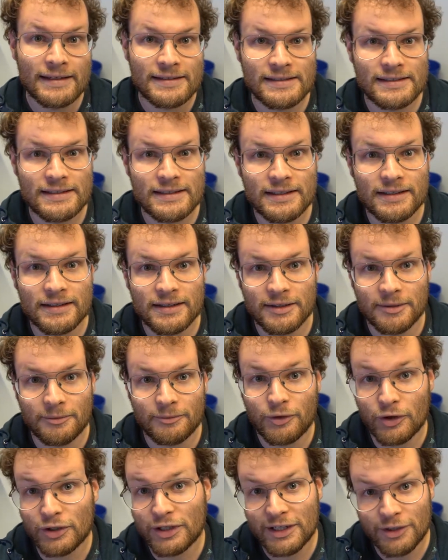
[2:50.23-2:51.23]
die
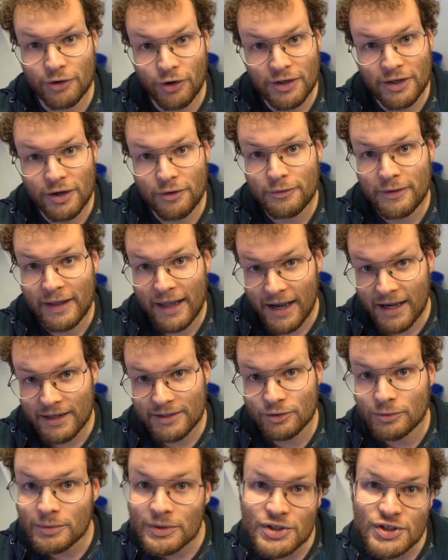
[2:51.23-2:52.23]
ähm, von G9 auf
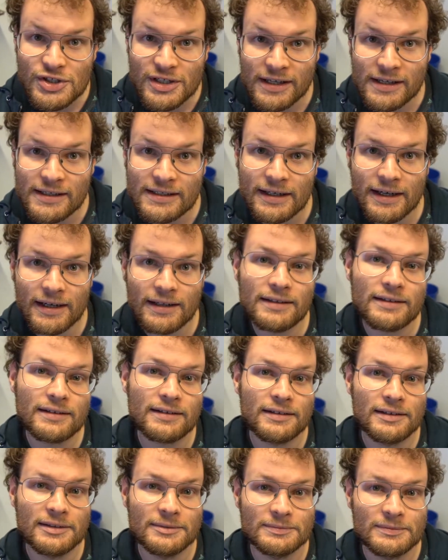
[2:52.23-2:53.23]
G8 umgestellt
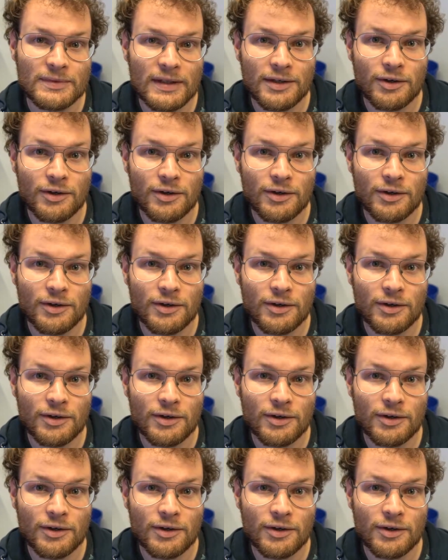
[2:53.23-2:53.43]
hat ähm,